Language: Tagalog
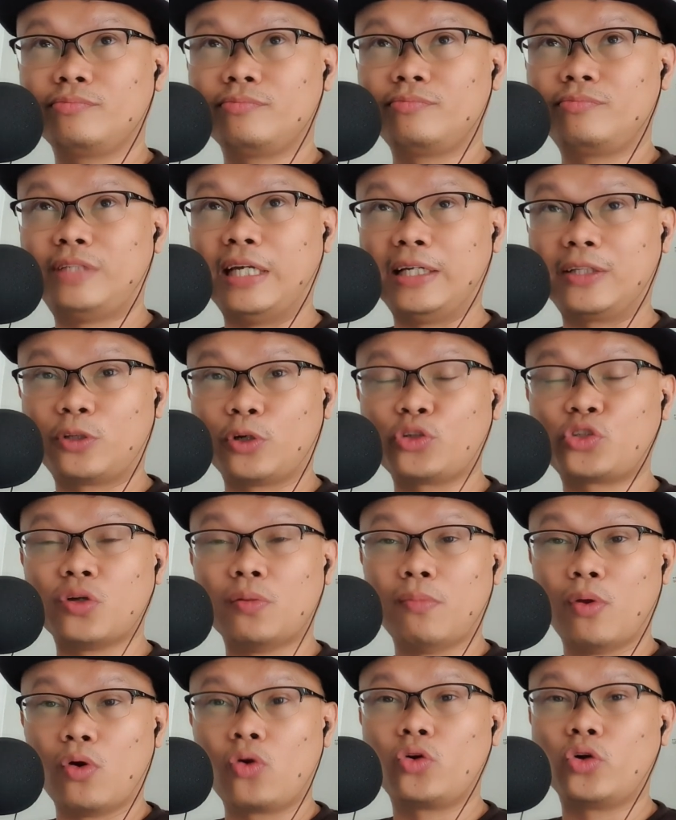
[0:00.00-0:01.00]
dito
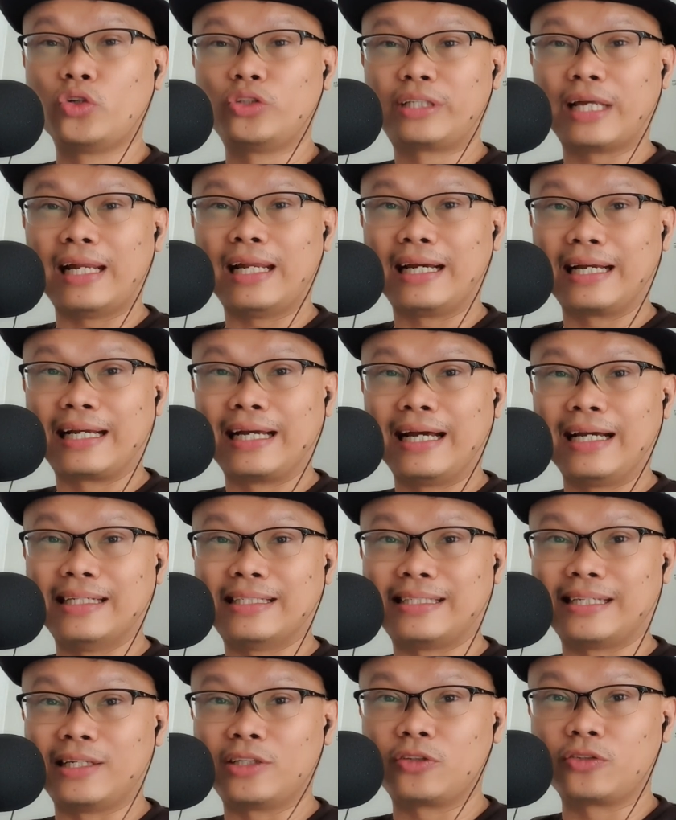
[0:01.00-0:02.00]
sumugod talaga
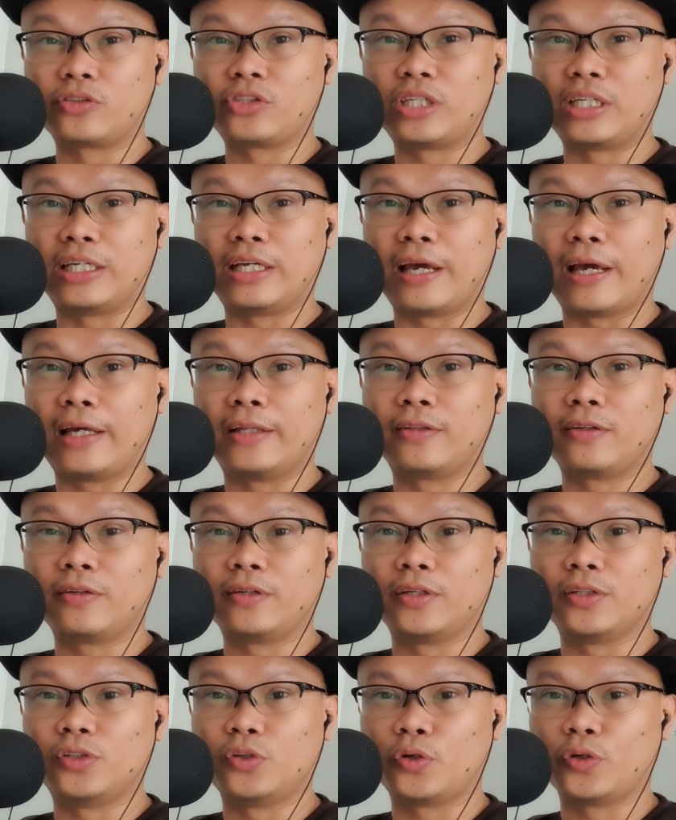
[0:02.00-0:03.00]
itong si
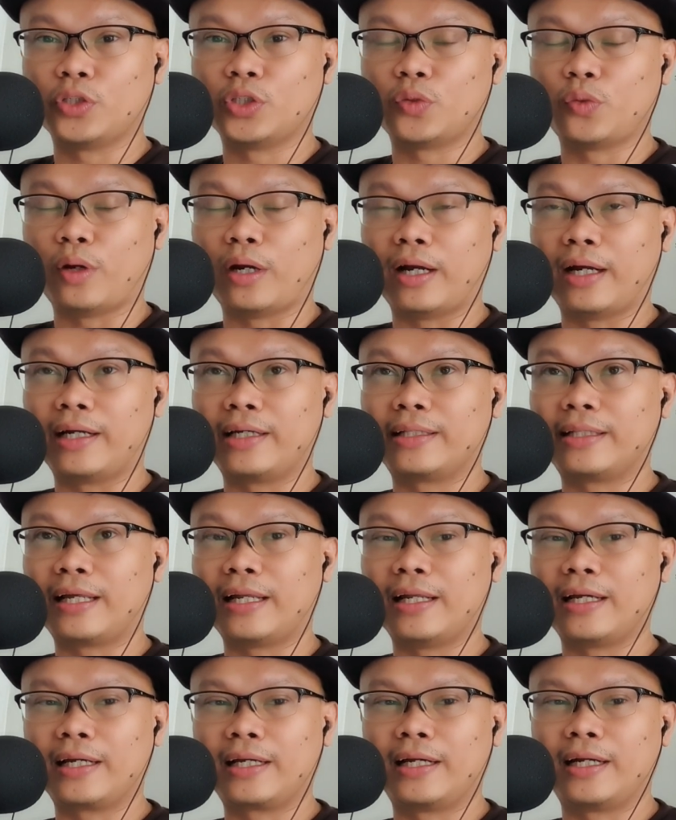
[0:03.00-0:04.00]
Anthony Joshua at
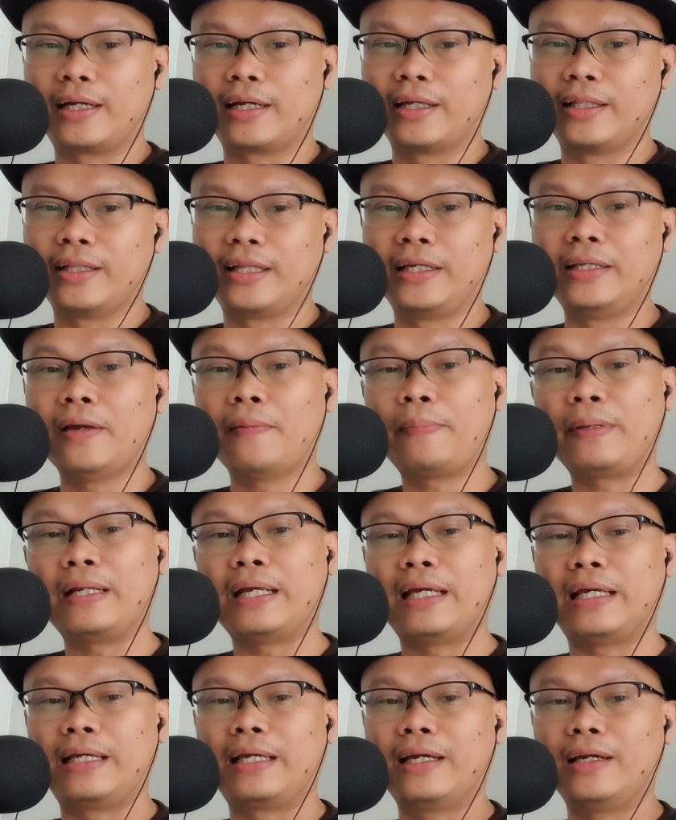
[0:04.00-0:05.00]
talagang hindi niya
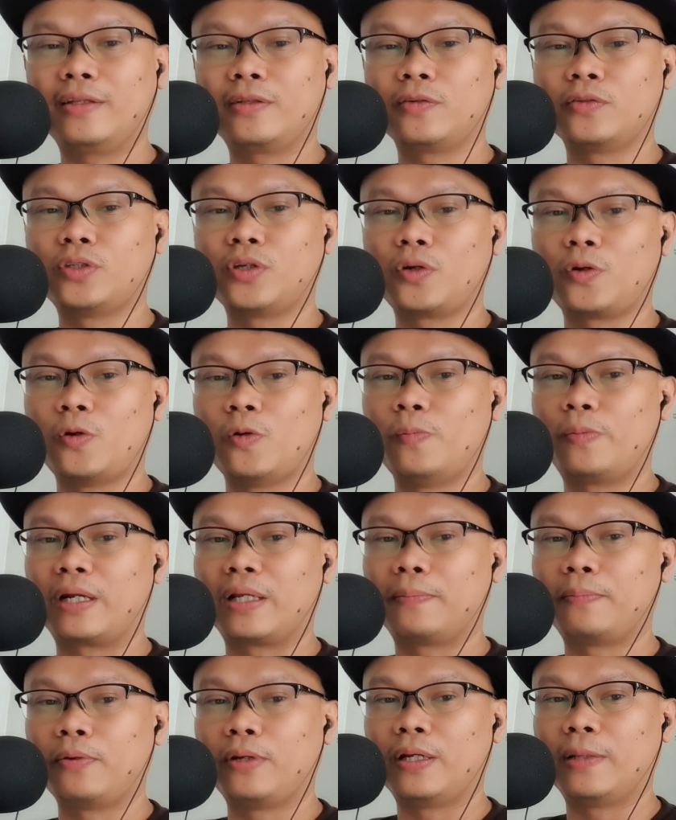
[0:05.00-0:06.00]
pinahinga itong si
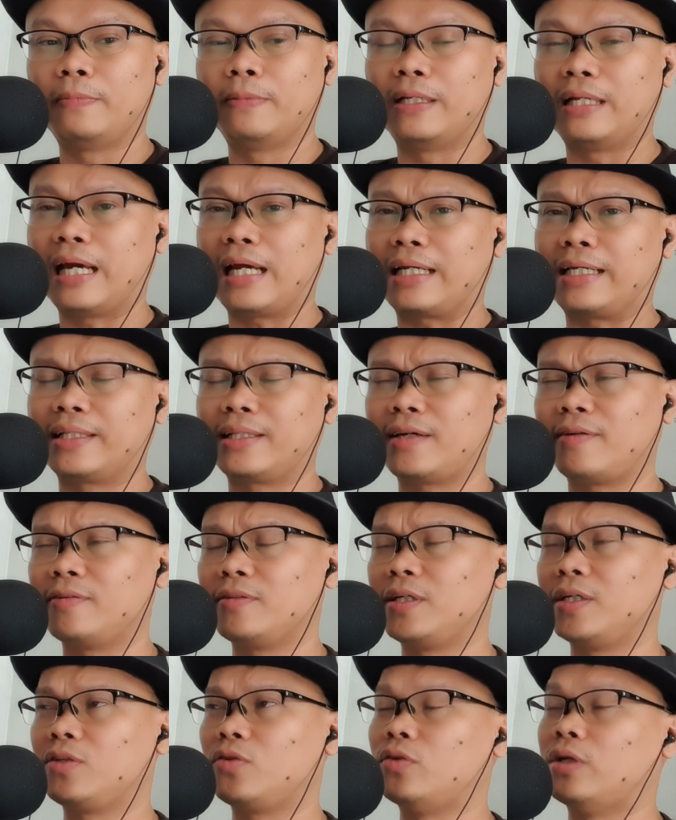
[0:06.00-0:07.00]
Kubrat Pulib na nakita ko
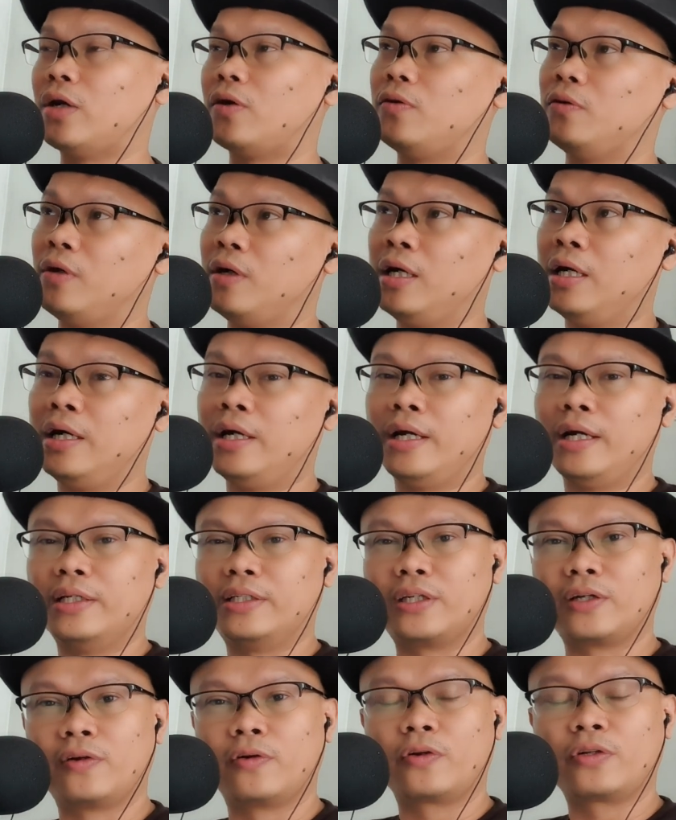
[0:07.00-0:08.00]
dito nako. Na
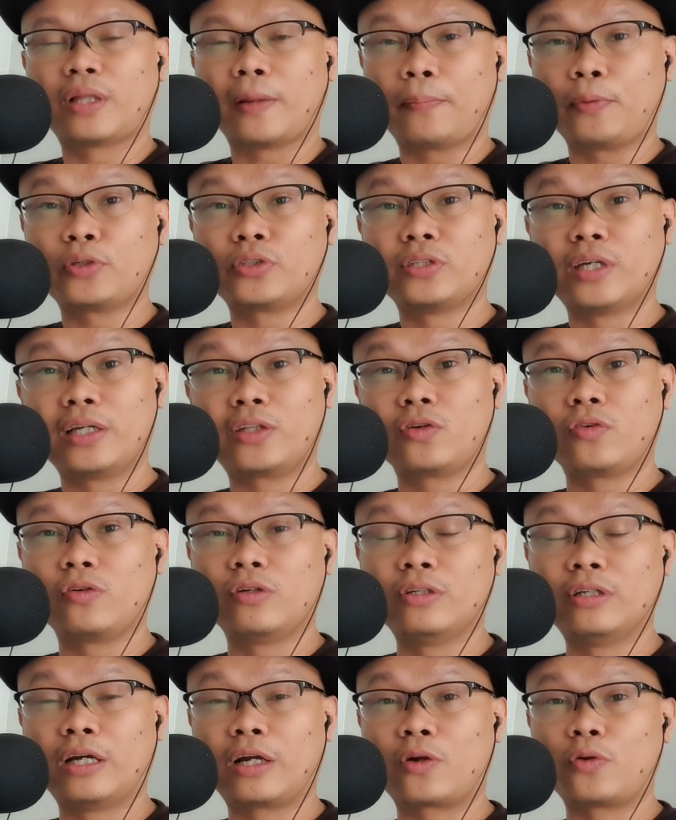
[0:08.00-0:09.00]
Siguro tapos na
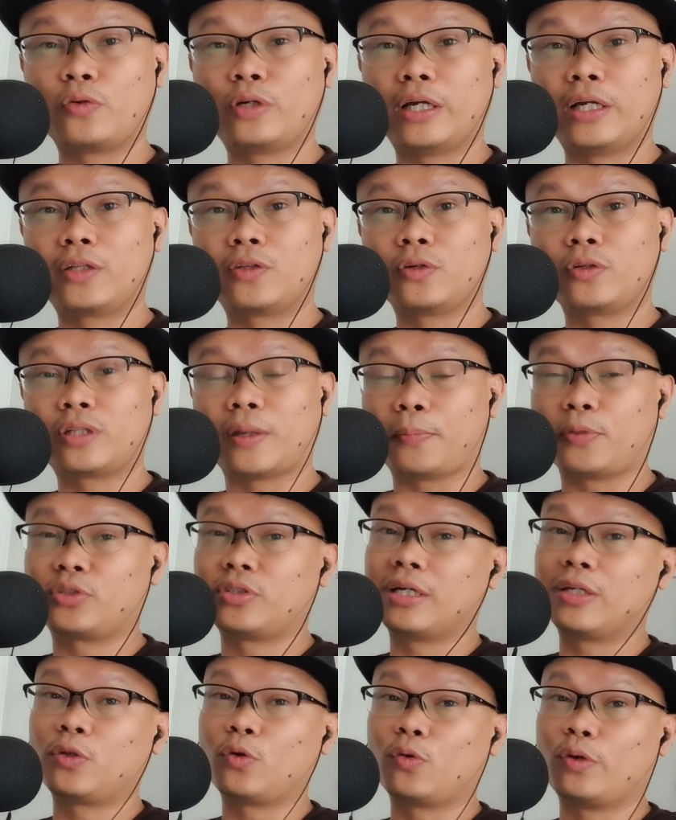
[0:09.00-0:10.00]
itong laro na ito,
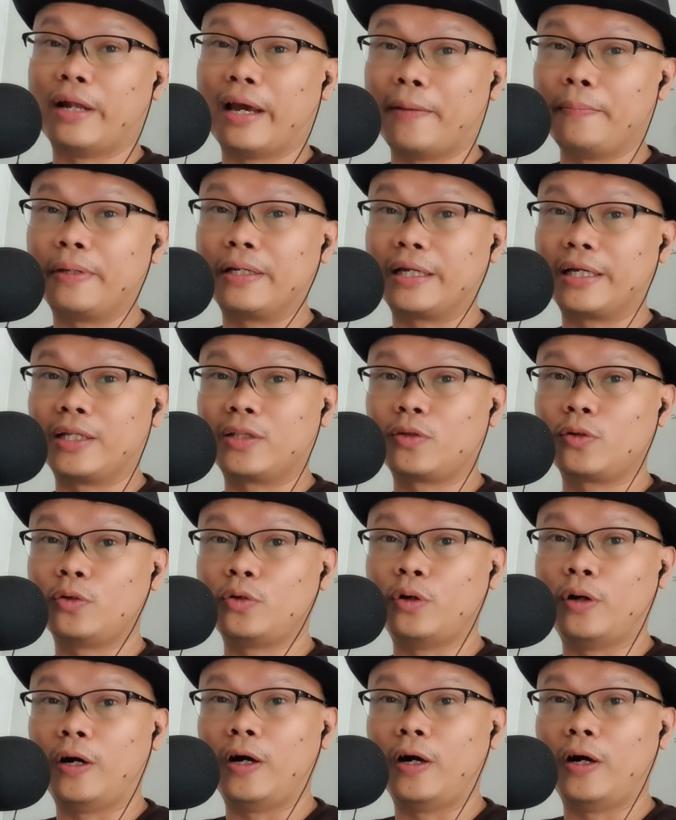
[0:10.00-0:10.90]
tapos na itong laban na ito,